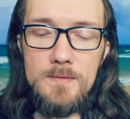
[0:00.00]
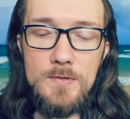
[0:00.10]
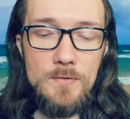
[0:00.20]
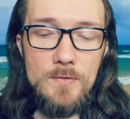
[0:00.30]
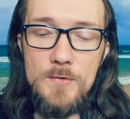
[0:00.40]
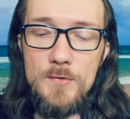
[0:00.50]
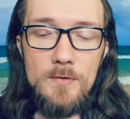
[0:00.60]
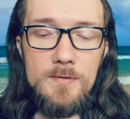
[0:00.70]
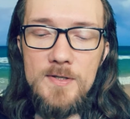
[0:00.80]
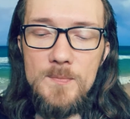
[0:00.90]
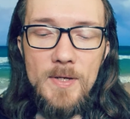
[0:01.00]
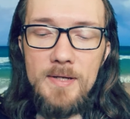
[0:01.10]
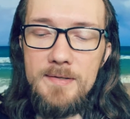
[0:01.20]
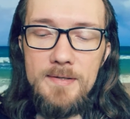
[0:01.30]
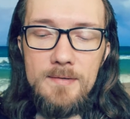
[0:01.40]
Что ждет нас
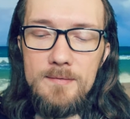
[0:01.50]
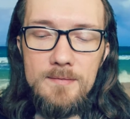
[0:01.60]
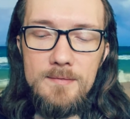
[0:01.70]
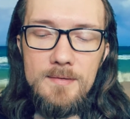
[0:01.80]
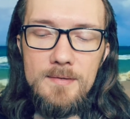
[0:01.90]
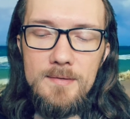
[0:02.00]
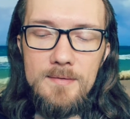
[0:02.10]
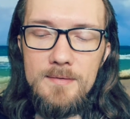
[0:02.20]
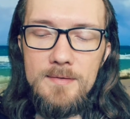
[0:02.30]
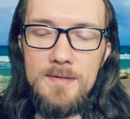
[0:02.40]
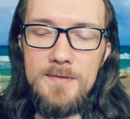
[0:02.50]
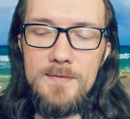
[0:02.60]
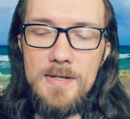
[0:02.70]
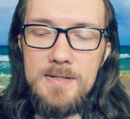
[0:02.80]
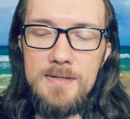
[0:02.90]
впереди?
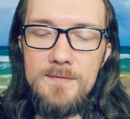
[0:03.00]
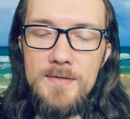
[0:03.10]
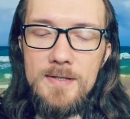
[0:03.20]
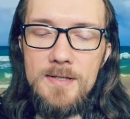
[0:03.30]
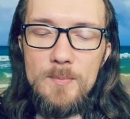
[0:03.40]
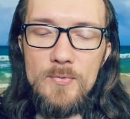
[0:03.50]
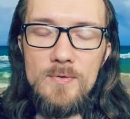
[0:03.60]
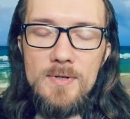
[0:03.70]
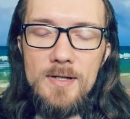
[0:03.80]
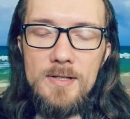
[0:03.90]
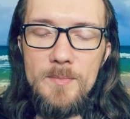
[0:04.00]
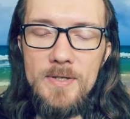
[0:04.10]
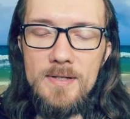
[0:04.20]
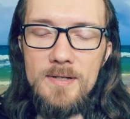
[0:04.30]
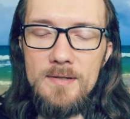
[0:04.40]
Неизвестность всегда пугала
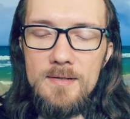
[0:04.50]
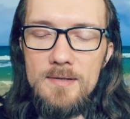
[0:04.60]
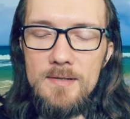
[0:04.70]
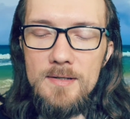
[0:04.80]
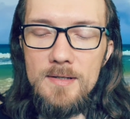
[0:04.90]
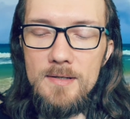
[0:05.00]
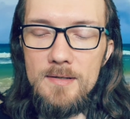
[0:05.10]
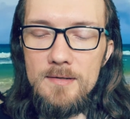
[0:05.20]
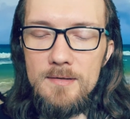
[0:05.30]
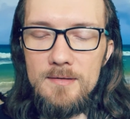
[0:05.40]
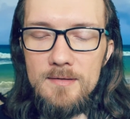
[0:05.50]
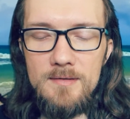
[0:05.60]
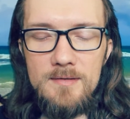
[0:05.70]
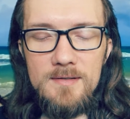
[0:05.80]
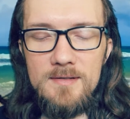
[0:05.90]
меня.
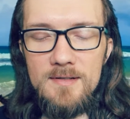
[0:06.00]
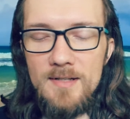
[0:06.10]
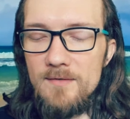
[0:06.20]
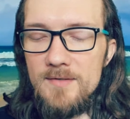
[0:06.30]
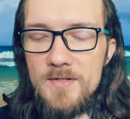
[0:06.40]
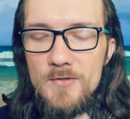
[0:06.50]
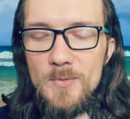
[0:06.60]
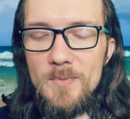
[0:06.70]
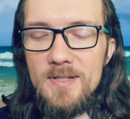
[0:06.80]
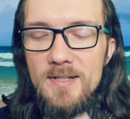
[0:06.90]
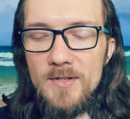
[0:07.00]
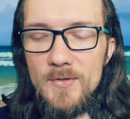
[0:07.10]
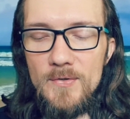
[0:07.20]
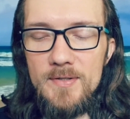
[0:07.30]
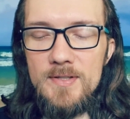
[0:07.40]
Главное, чтобы
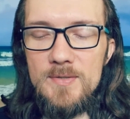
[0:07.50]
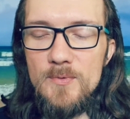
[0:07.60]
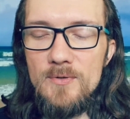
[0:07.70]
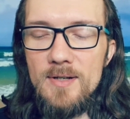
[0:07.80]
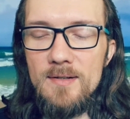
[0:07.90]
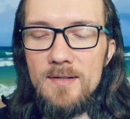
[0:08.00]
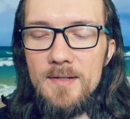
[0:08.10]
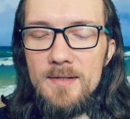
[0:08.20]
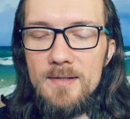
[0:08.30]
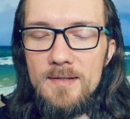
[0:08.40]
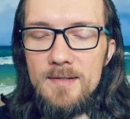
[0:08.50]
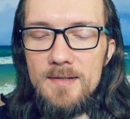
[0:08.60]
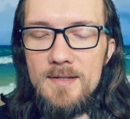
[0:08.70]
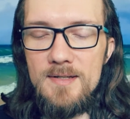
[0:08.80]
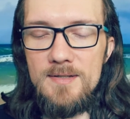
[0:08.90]
дракон не испугал.
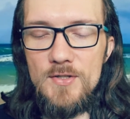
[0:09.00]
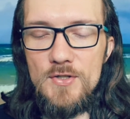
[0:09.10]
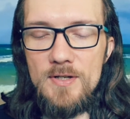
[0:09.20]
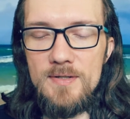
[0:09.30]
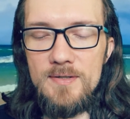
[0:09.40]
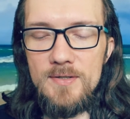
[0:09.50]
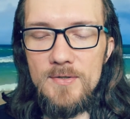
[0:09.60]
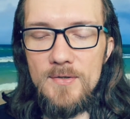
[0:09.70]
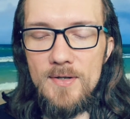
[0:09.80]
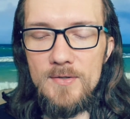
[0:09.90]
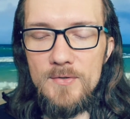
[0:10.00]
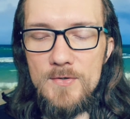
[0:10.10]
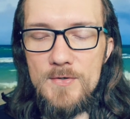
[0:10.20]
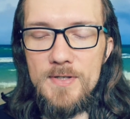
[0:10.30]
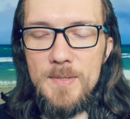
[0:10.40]
Если честно, то я
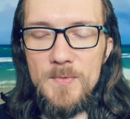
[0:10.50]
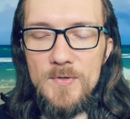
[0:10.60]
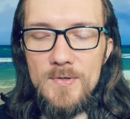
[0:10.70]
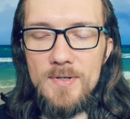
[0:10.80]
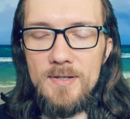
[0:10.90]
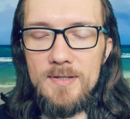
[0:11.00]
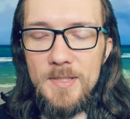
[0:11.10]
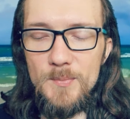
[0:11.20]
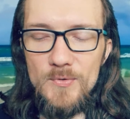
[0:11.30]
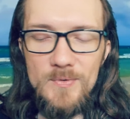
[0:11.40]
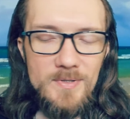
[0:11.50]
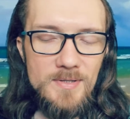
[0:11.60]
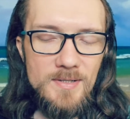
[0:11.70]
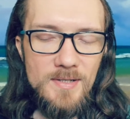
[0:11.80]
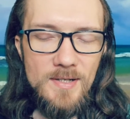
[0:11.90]
тоже немного напуган.